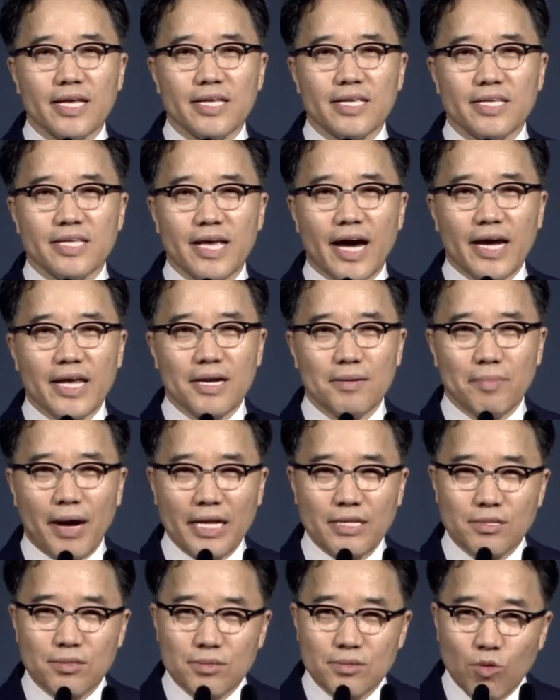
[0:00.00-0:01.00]
이야기를 많이
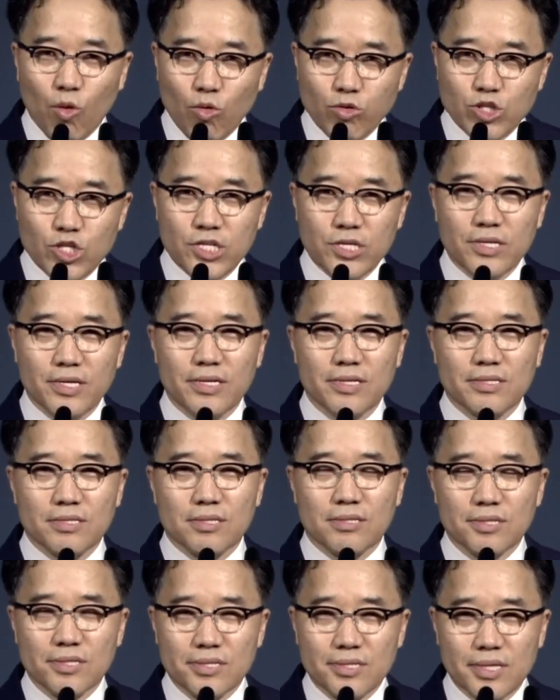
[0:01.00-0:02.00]
호칭을
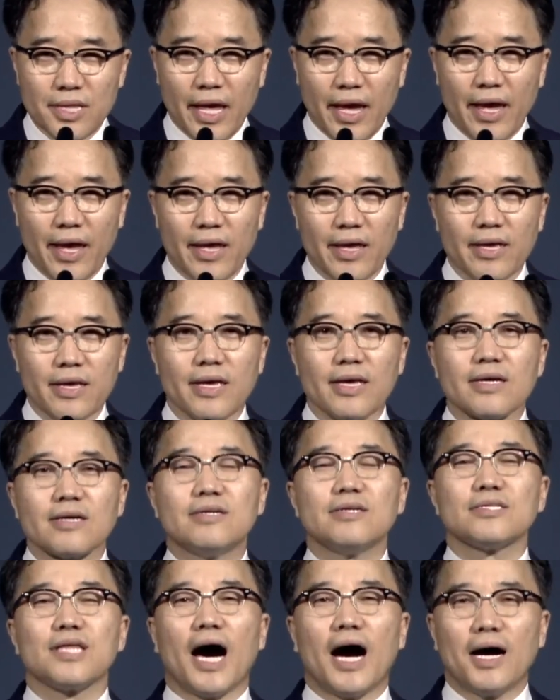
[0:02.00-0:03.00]
듣는데
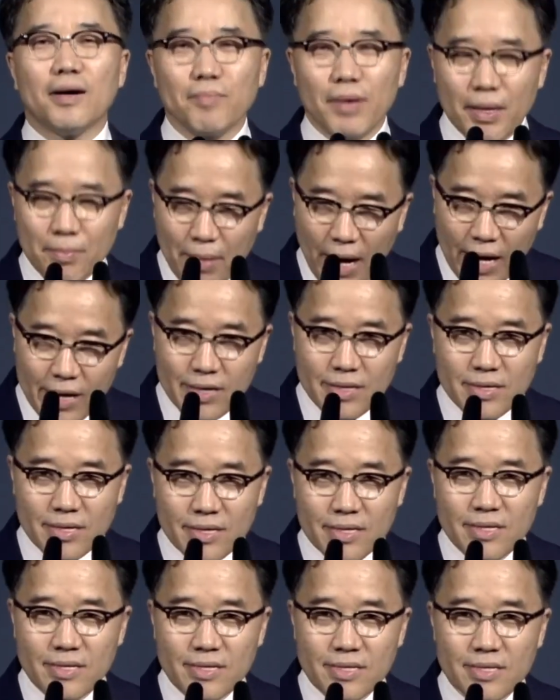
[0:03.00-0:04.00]
그 다음에 말
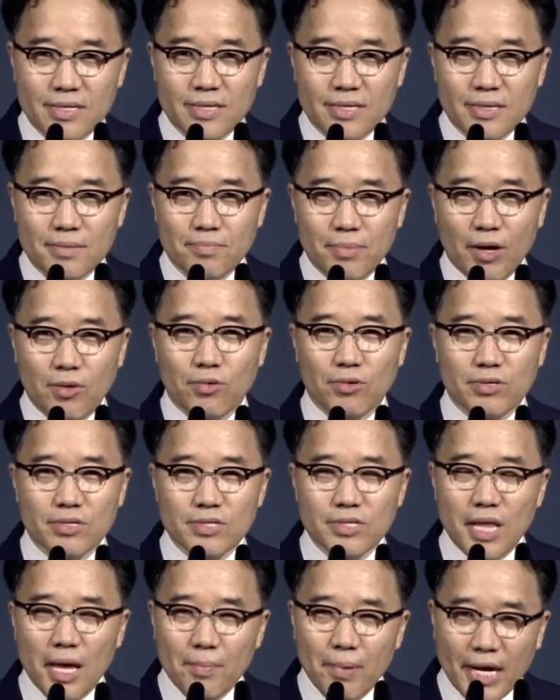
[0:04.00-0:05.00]
바로
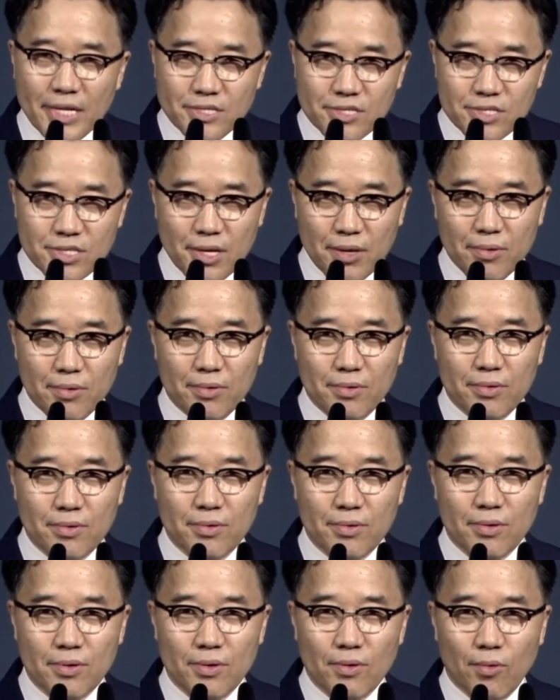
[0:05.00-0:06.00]
은혜 받으세요.
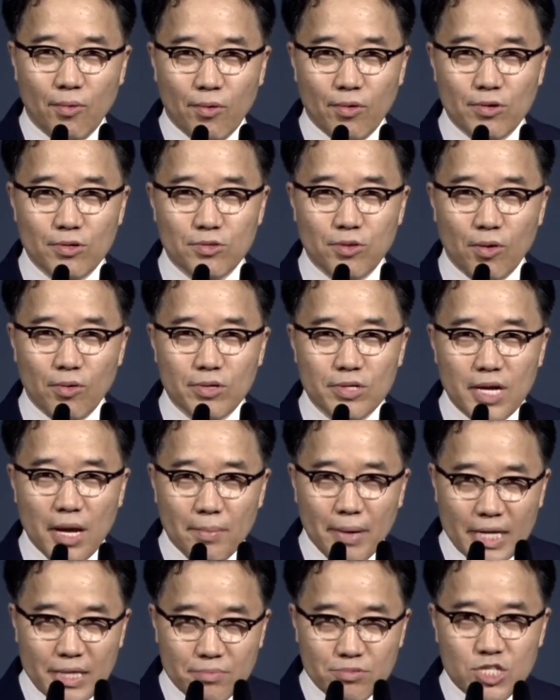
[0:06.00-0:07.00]
오늘도 은혜
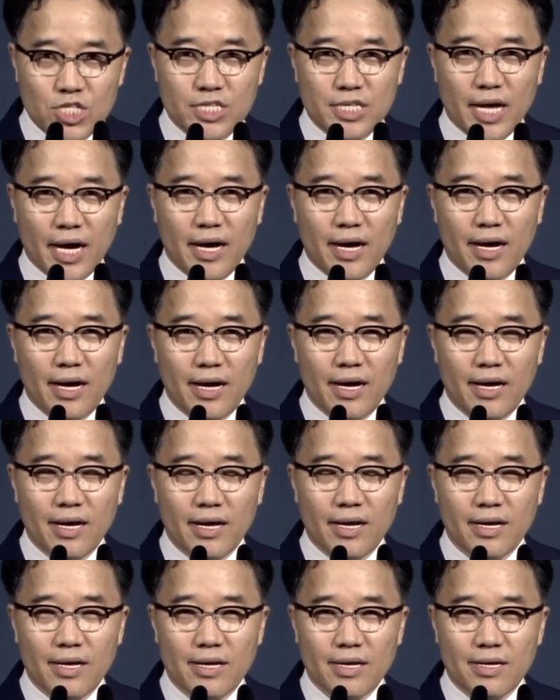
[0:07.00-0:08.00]
받읍시다.
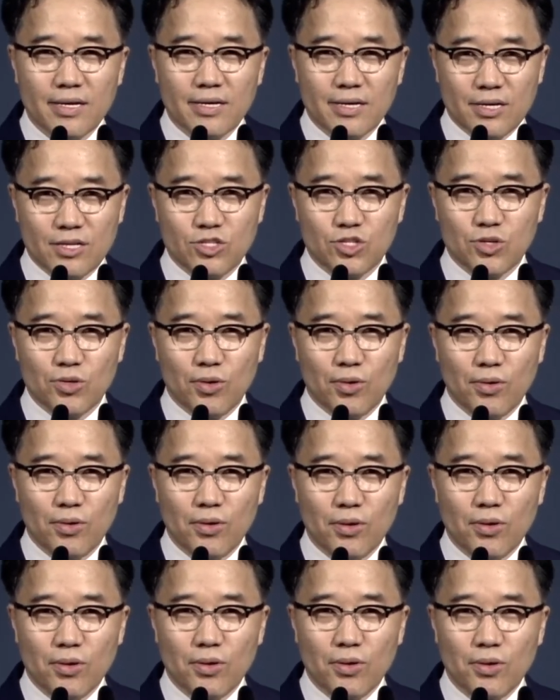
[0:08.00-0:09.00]
그렇죠.
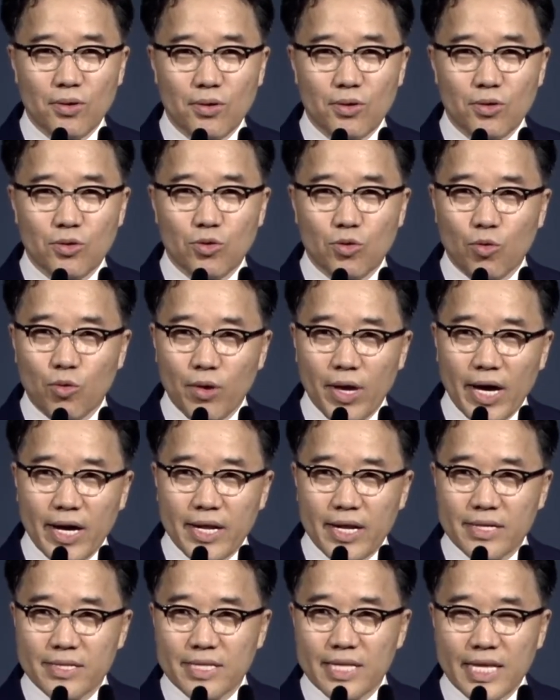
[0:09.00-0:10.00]
교회
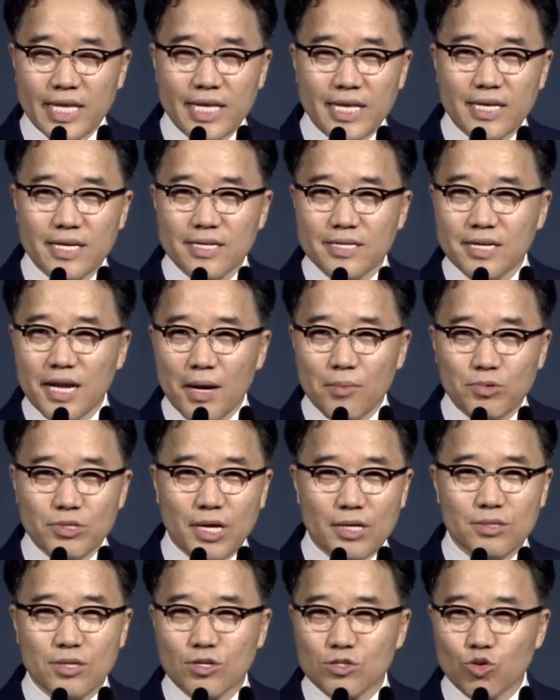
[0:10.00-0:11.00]
안에는 이
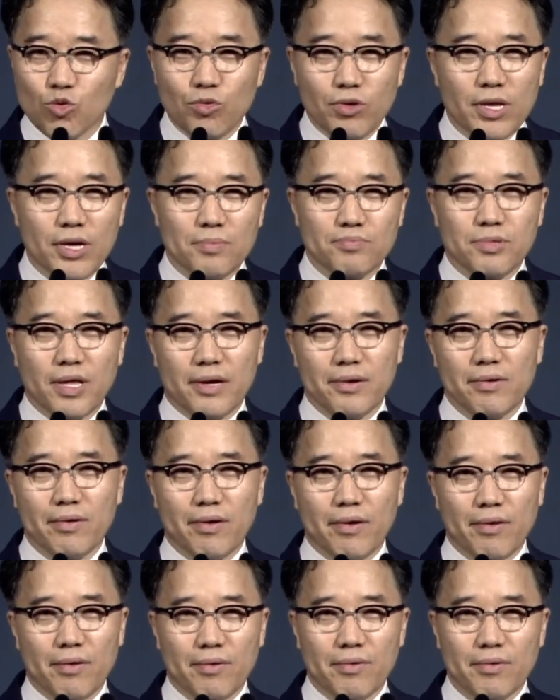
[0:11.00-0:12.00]
은혜보다 더 좋은 게 없다는
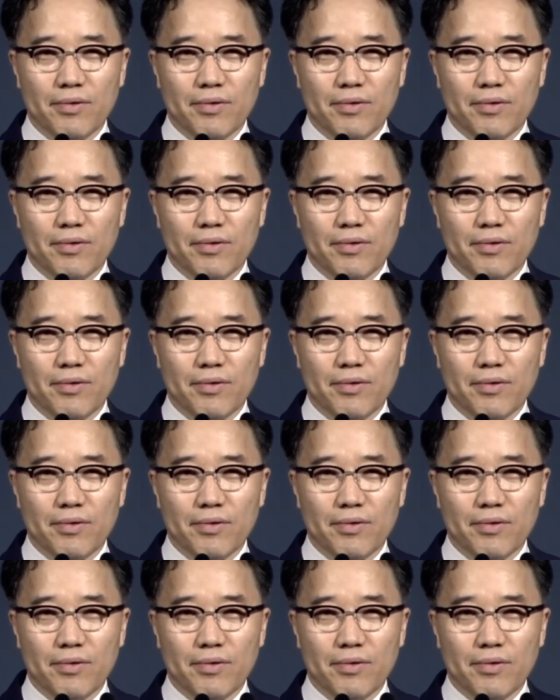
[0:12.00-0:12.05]
거예요.